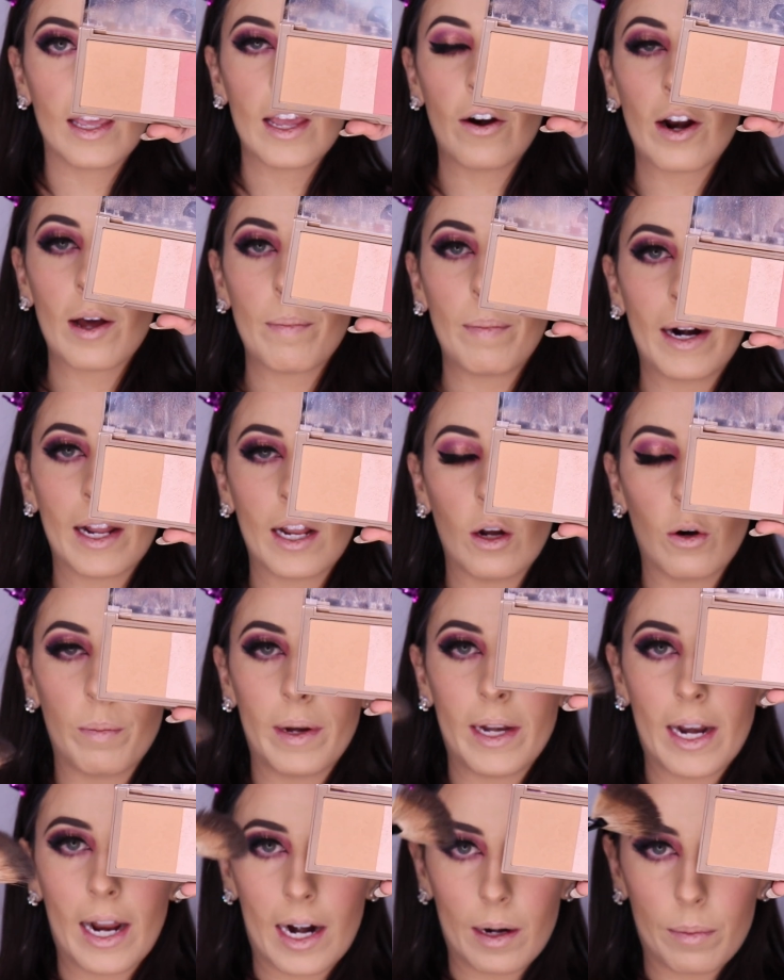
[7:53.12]
Y ahora para
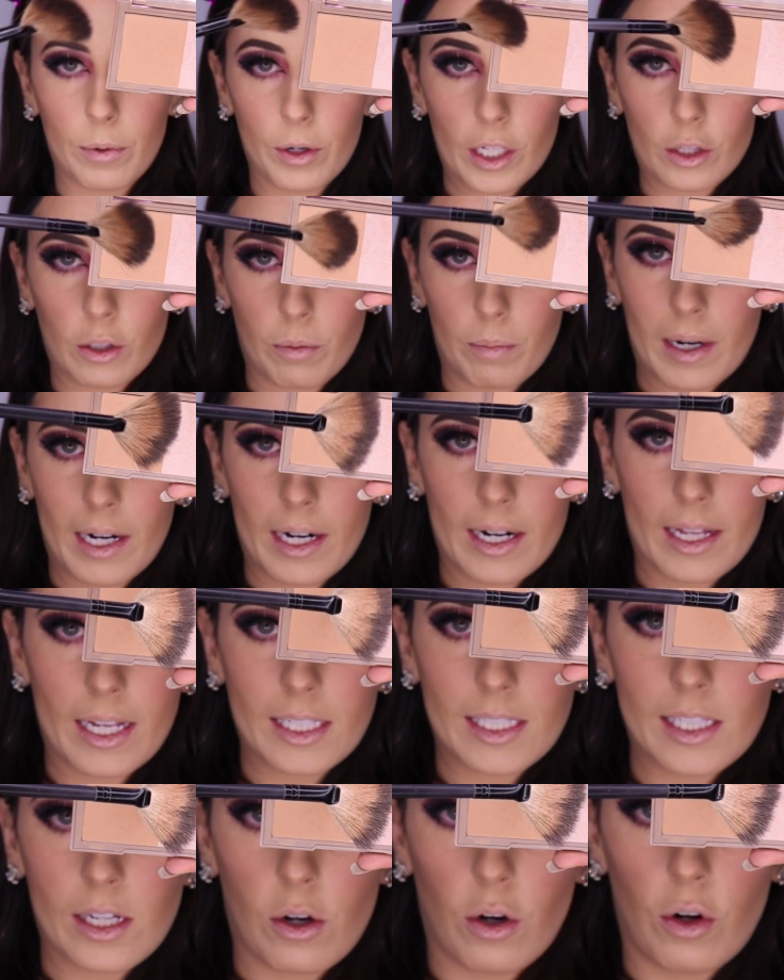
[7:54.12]
iluminar voy a tomar
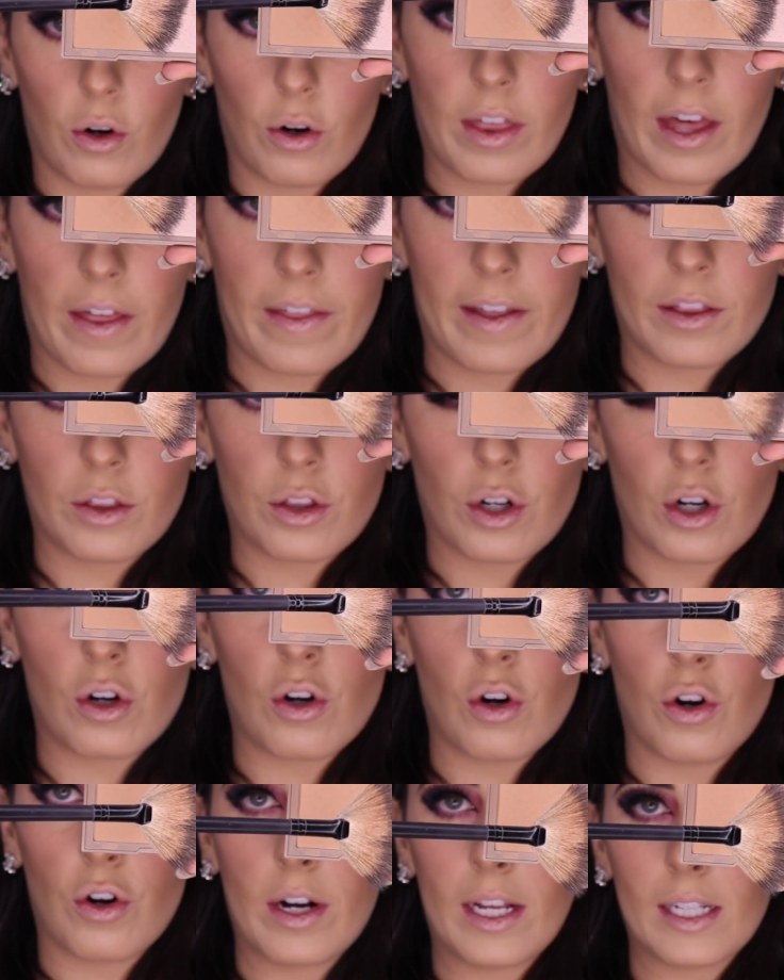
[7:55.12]
este color de
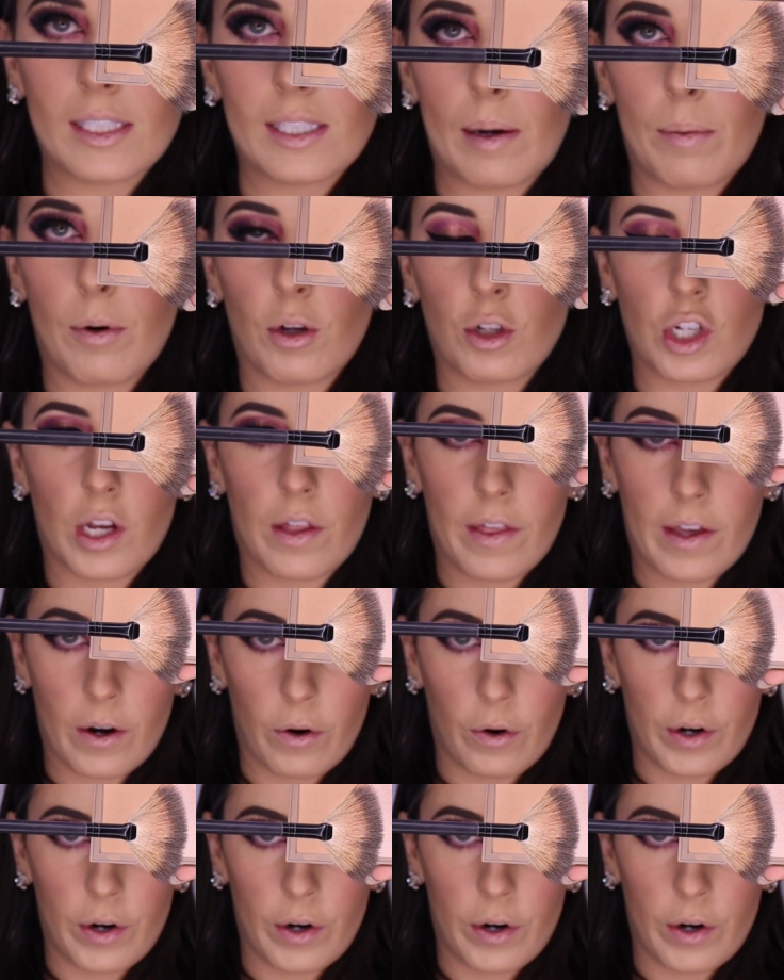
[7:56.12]
adentro con esta brocha de